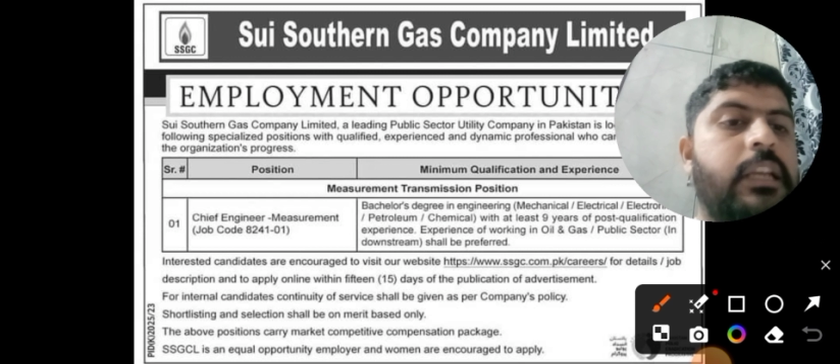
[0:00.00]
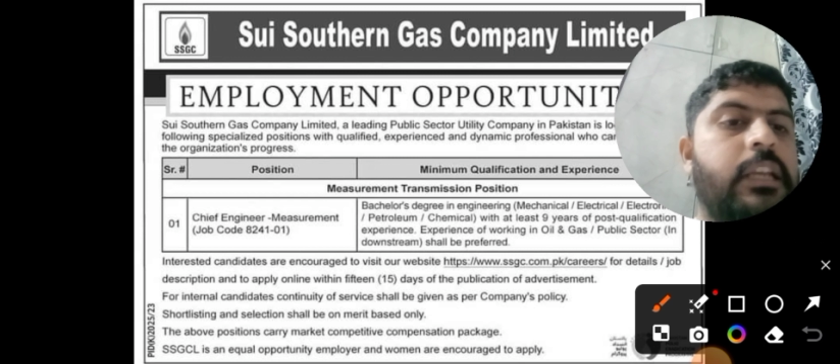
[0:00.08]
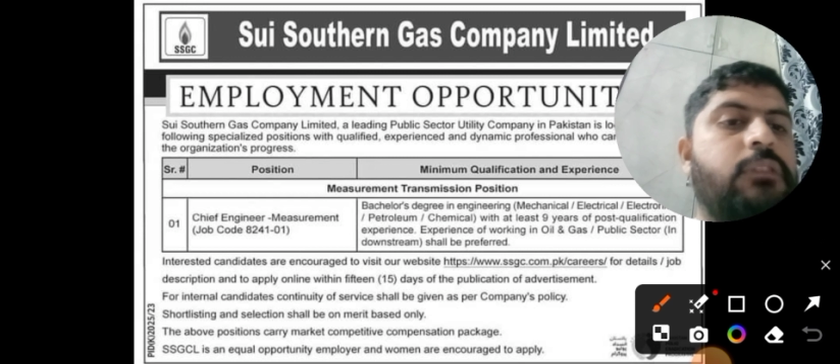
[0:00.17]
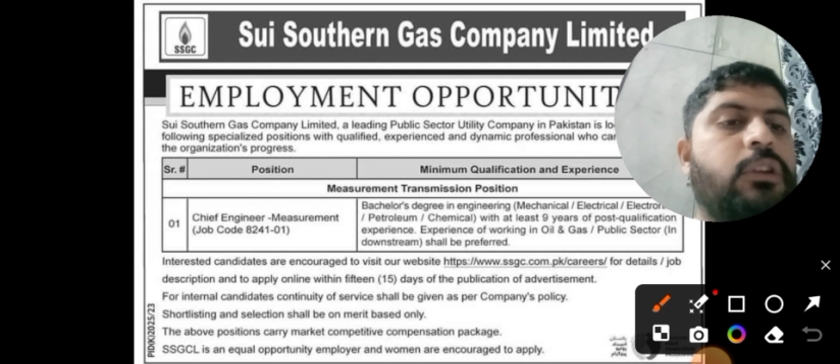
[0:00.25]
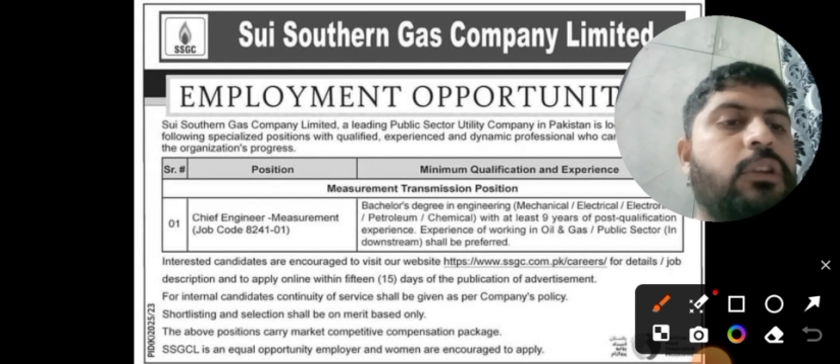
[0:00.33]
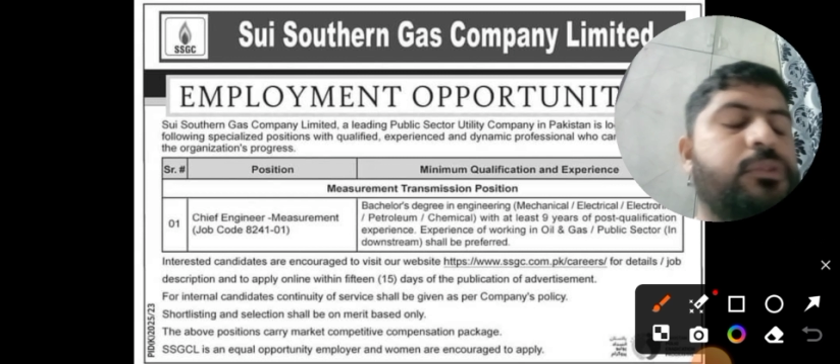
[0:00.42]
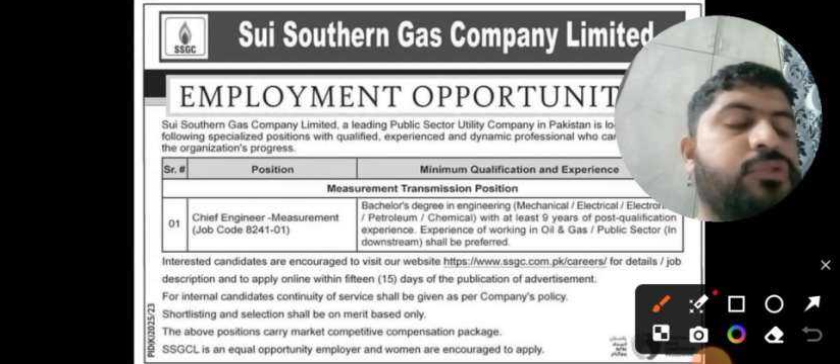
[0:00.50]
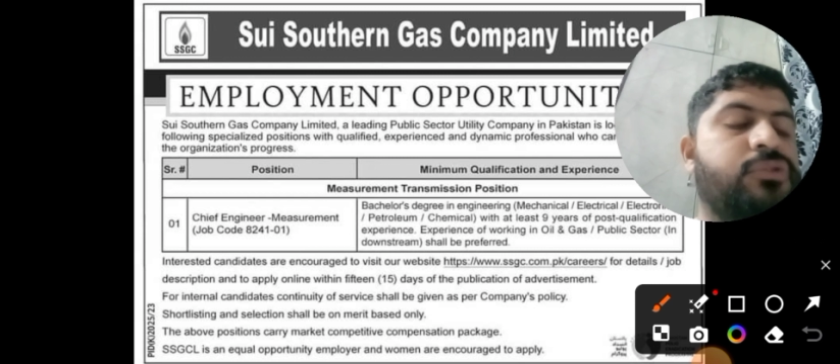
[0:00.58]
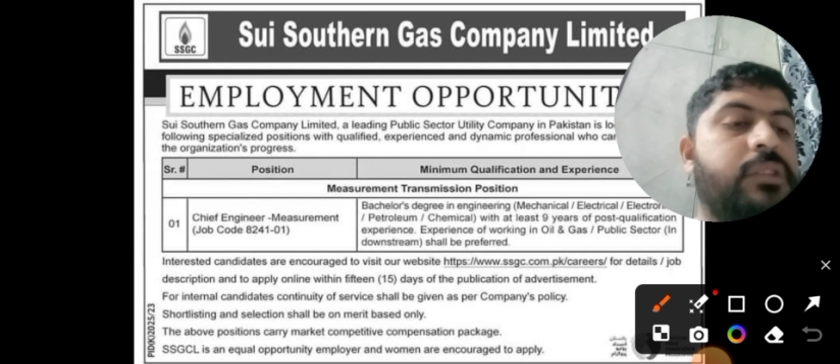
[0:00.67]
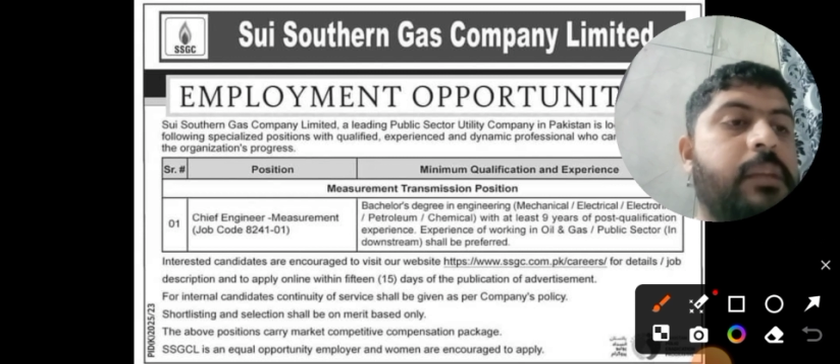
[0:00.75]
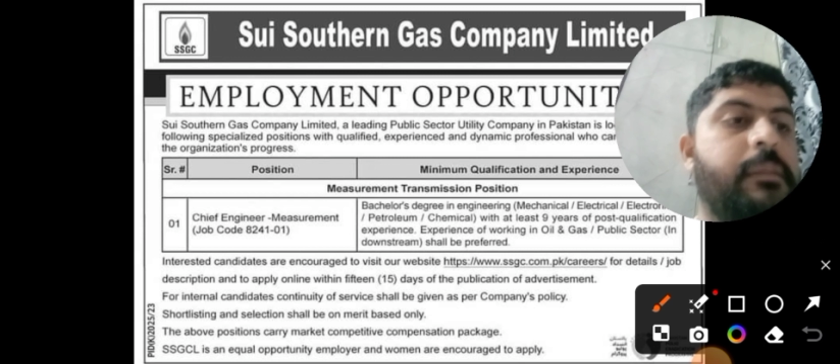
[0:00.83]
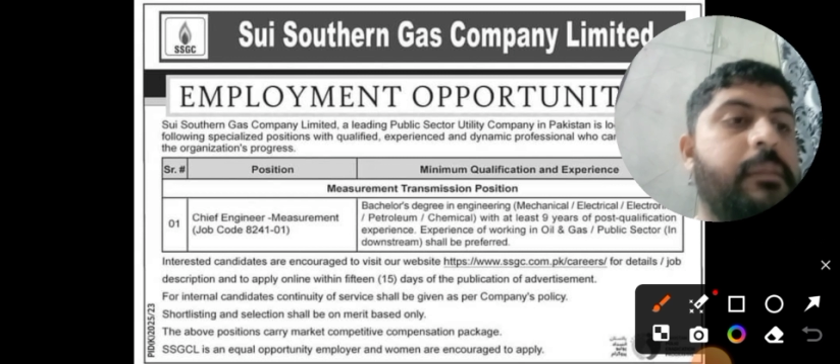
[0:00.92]
इक्वल
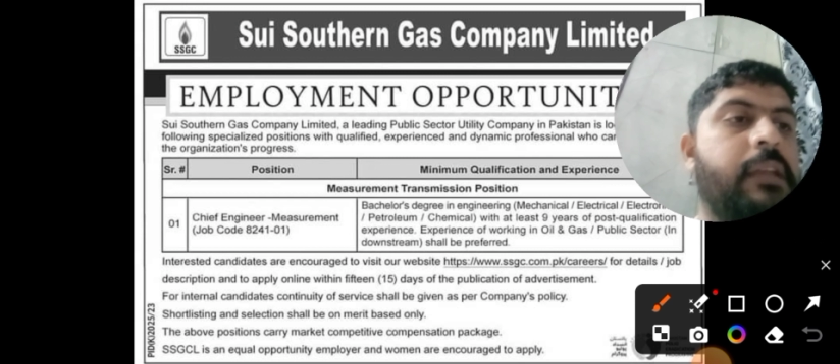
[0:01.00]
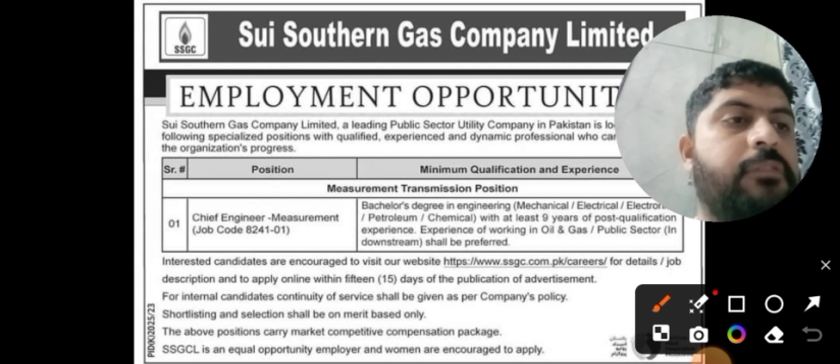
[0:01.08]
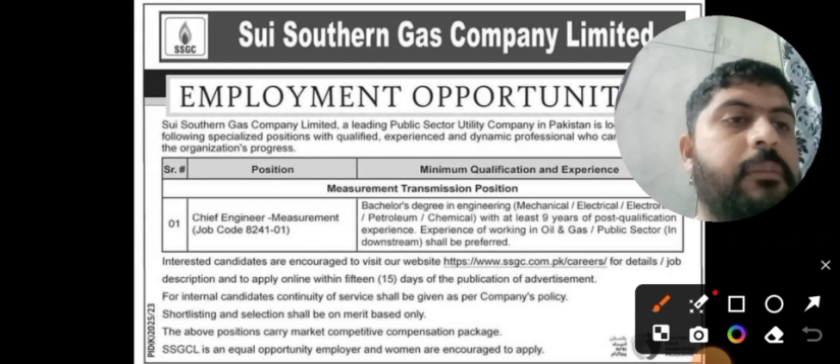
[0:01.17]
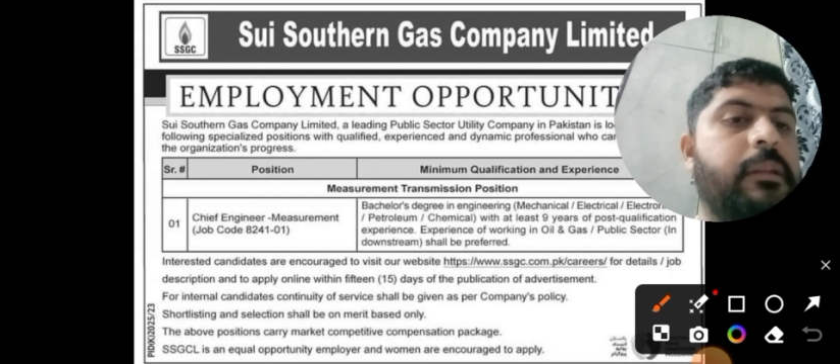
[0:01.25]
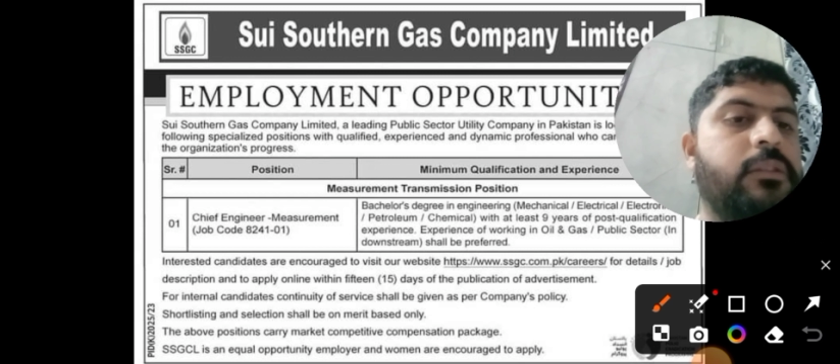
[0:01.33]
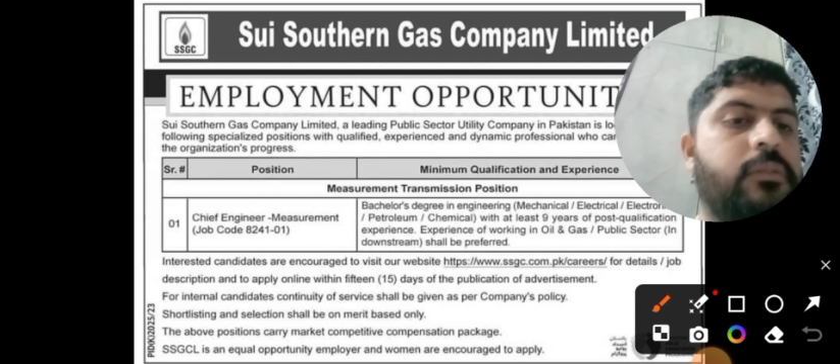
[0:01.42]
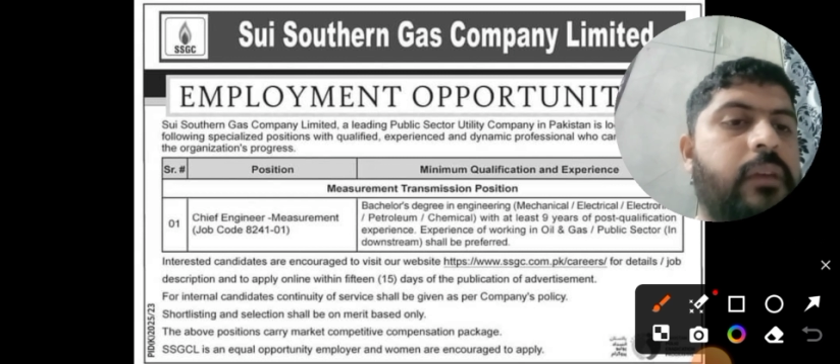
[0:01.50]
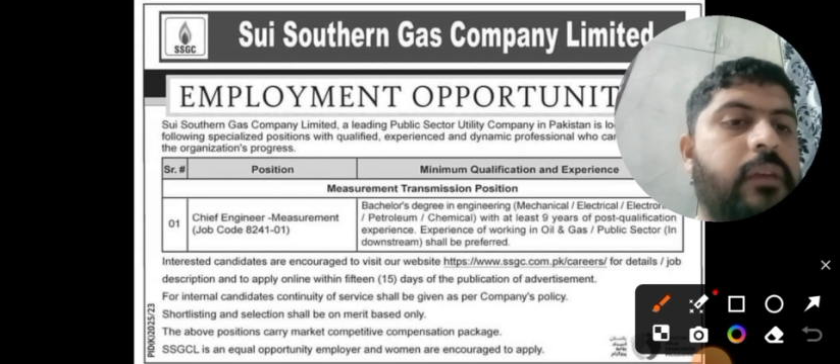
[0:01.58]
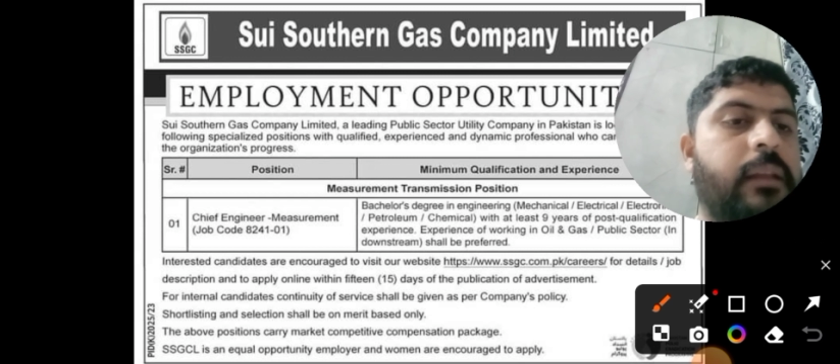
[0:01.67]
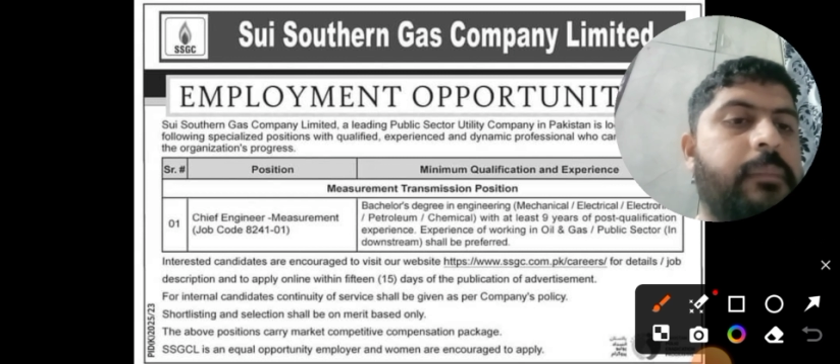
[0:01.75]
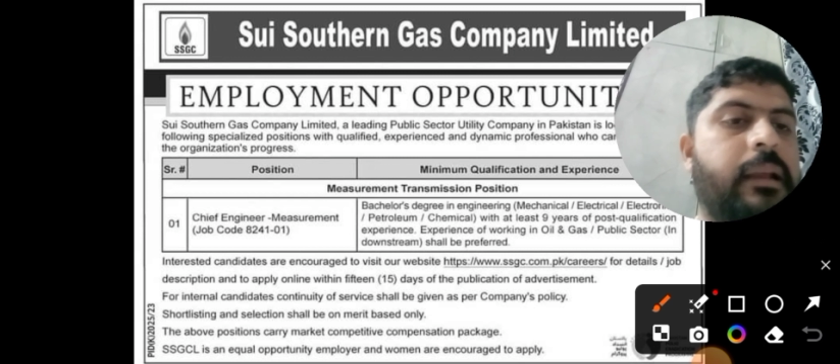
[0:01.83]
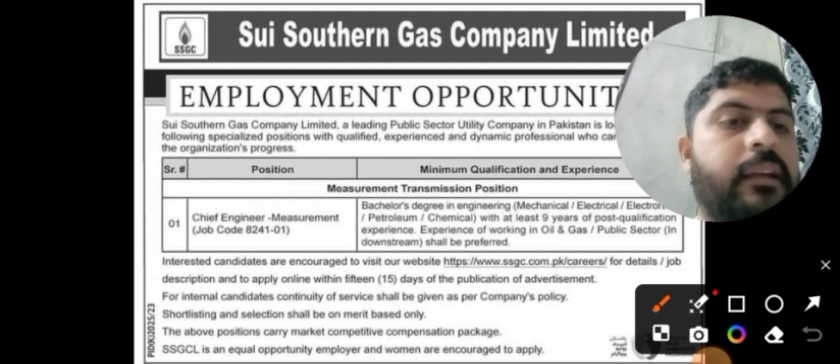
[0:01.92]
अपॉर्चुनिटी है मेल फीमेल
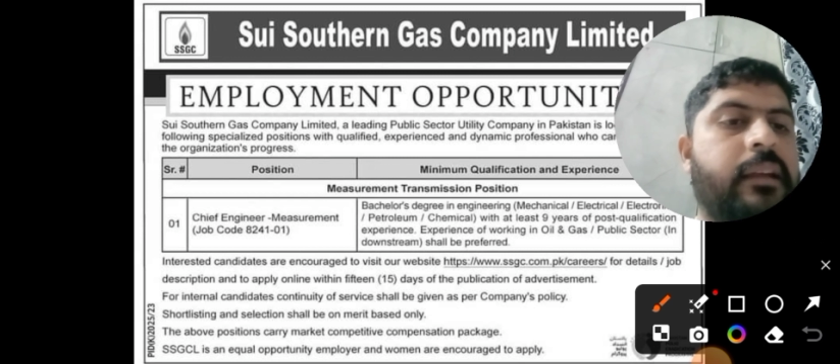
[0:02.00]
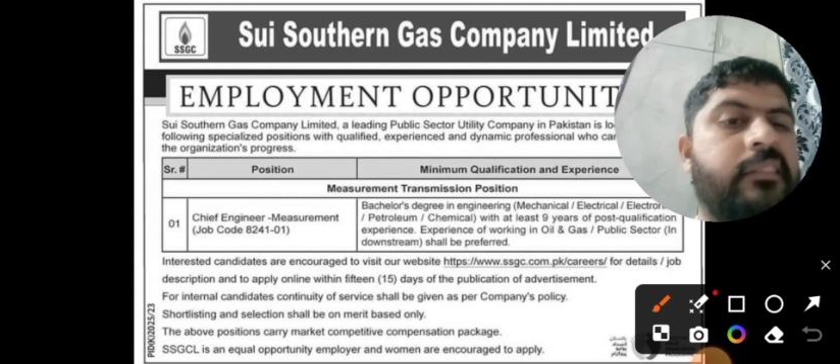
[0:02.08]
सारे अप्लाई